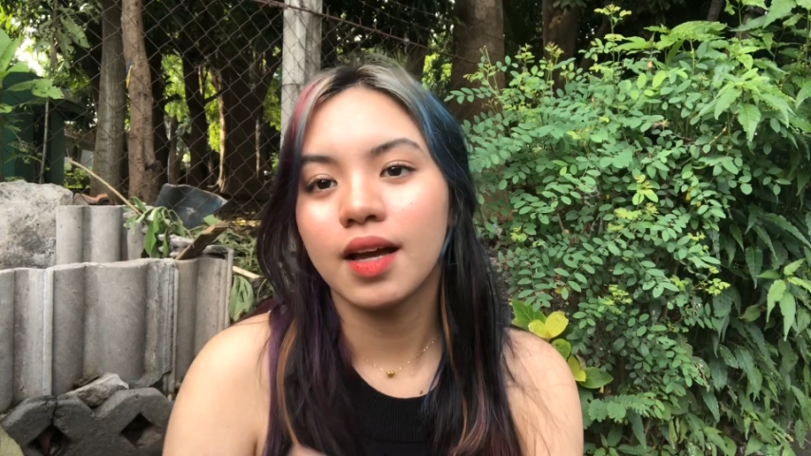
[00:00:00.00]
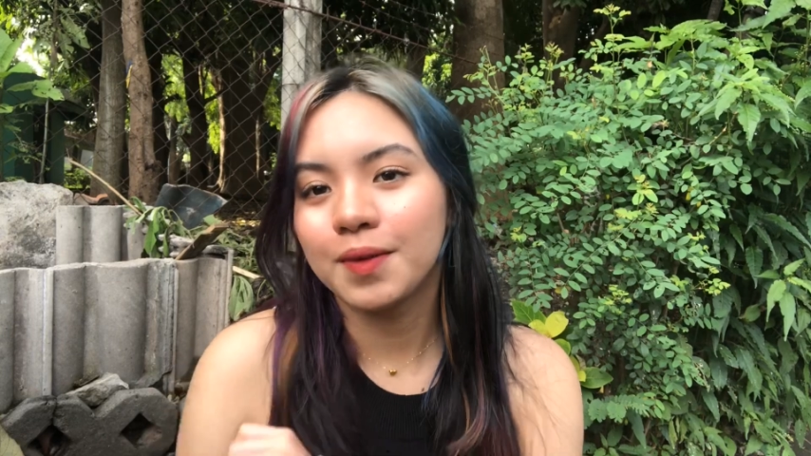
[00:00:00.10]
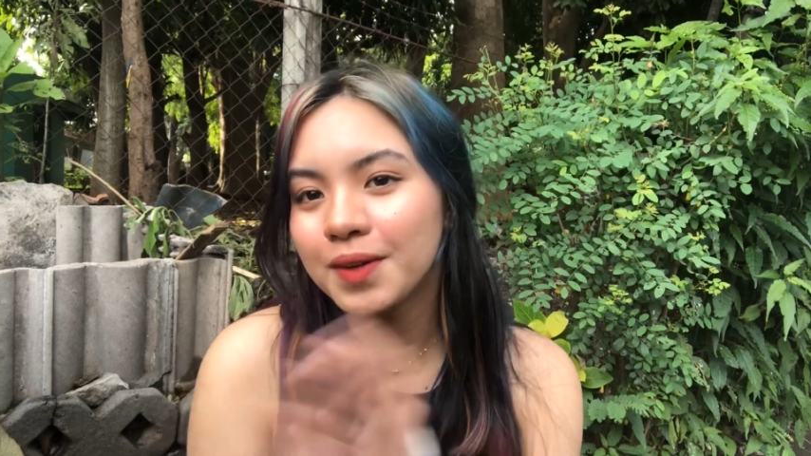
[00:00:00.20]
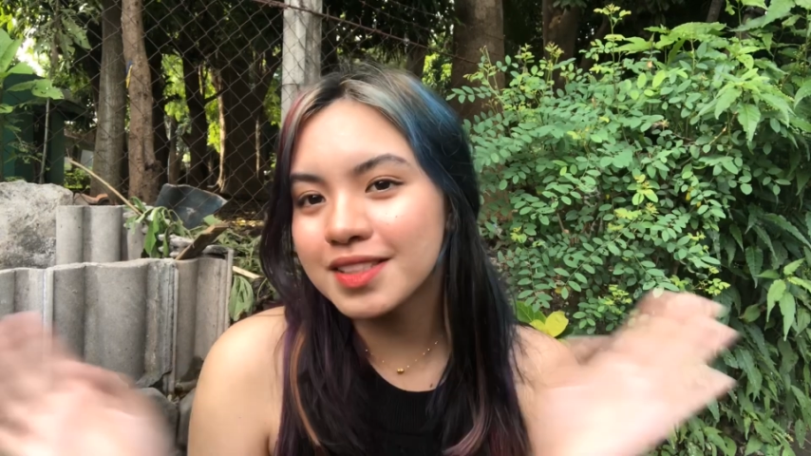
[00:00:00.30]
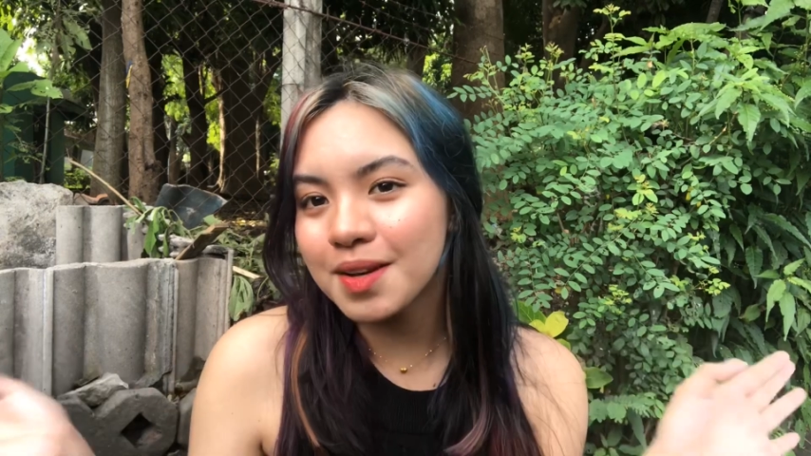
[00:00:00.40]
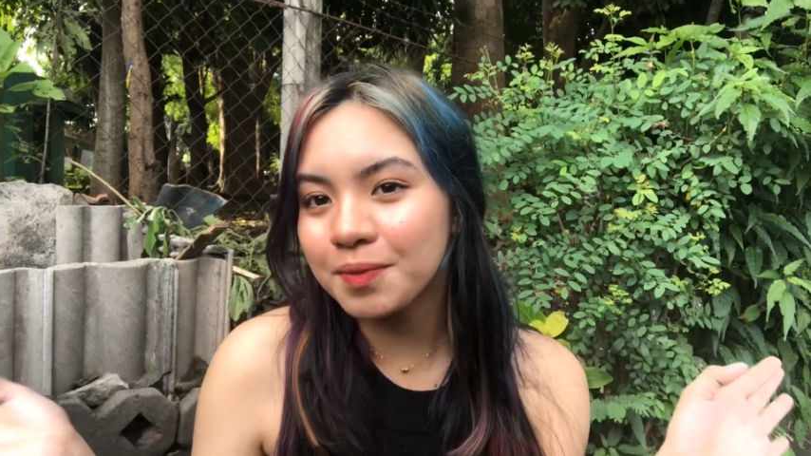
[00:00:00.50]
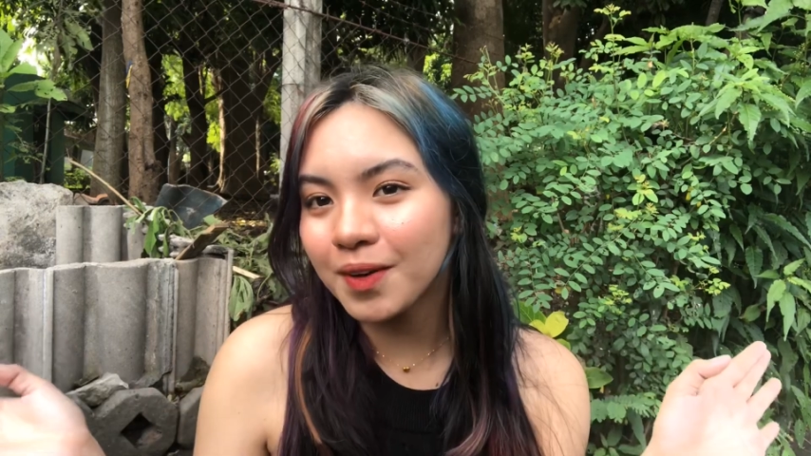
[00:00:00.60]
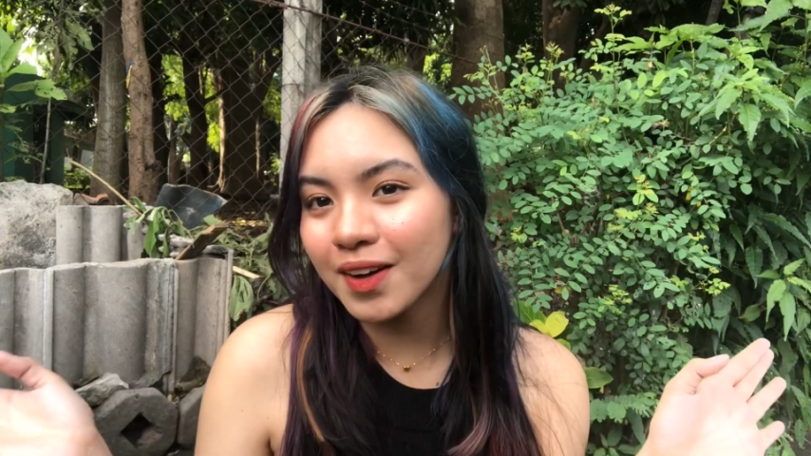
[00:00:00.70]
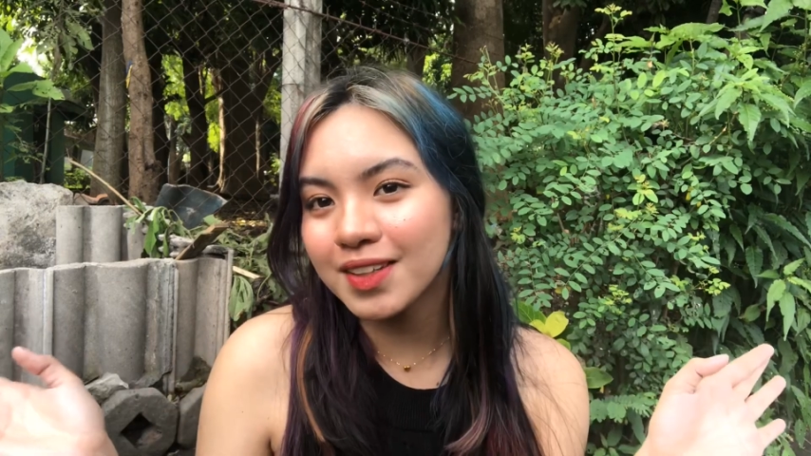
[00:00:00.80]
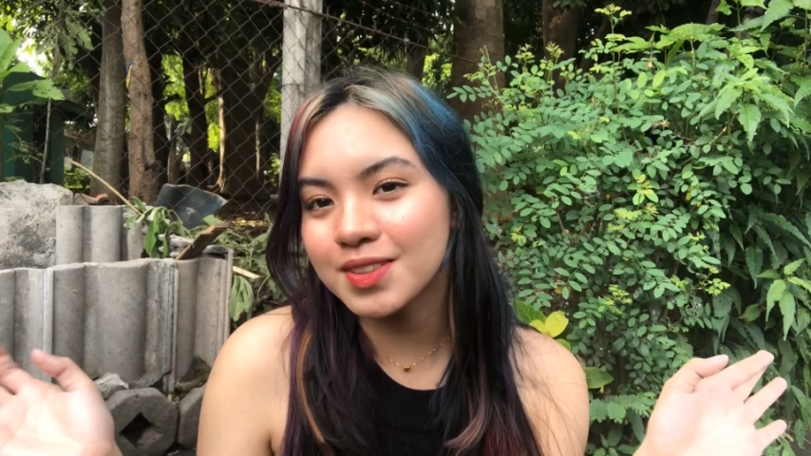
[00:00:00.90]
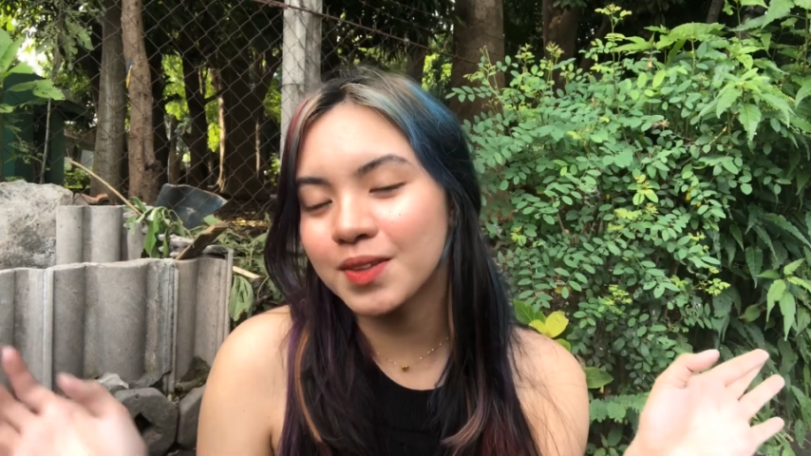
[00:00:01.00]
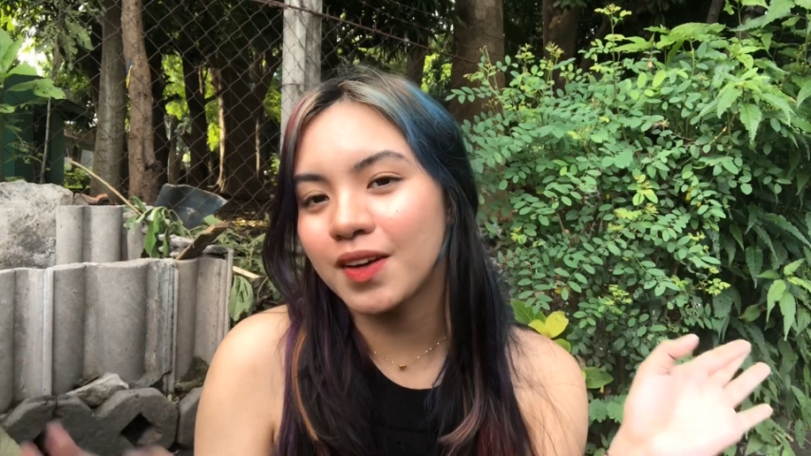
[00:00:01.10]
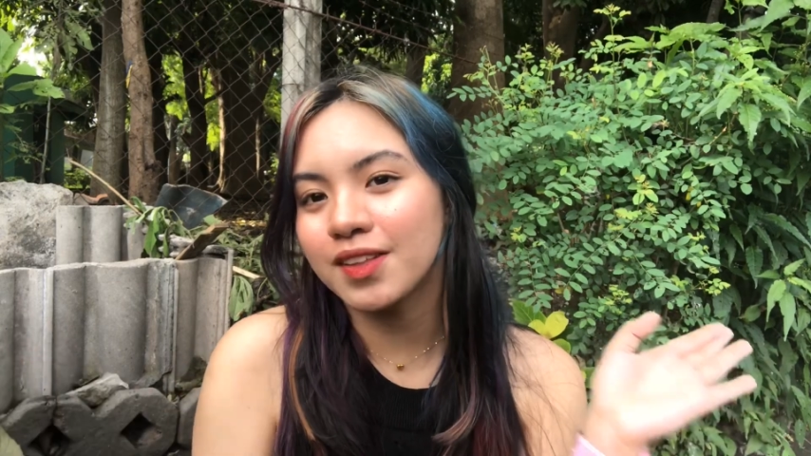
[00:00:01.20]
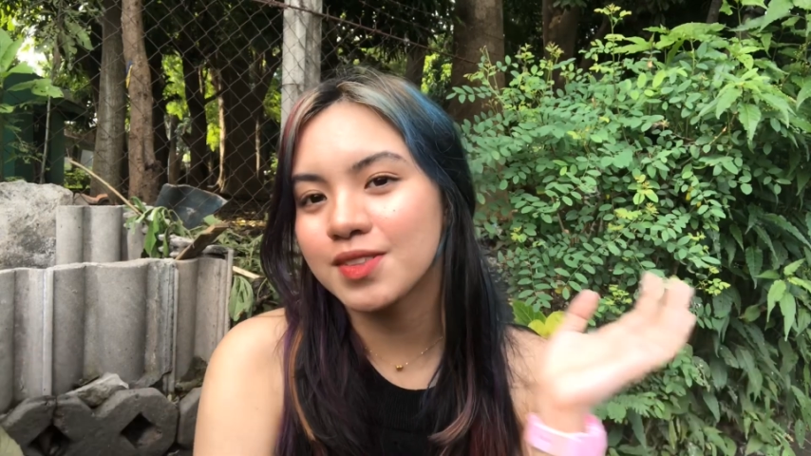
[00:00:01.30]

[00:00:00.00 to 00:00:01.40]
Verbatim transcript: What's up Raka Squad?